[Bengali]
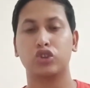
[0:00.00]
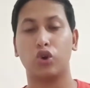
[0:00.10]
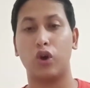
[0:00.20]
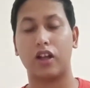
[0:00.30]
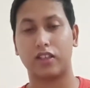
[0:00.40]

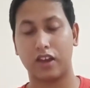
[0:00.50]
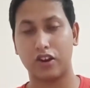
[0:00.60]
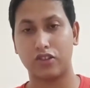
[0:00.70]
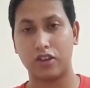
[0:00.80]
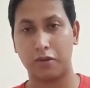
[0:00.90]
তো
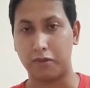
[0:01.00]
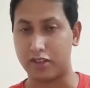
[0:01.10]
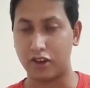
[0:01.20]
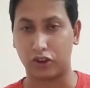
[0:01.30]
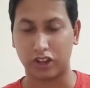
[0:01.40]
আজকের হচ্ছে
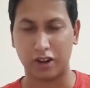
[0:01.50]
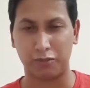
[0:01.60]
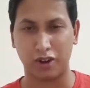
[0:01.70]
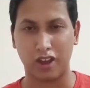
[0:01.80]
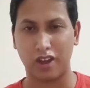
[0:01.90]
বেশি কথা
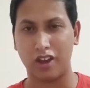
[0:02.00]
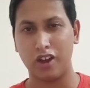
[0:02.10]
না মানে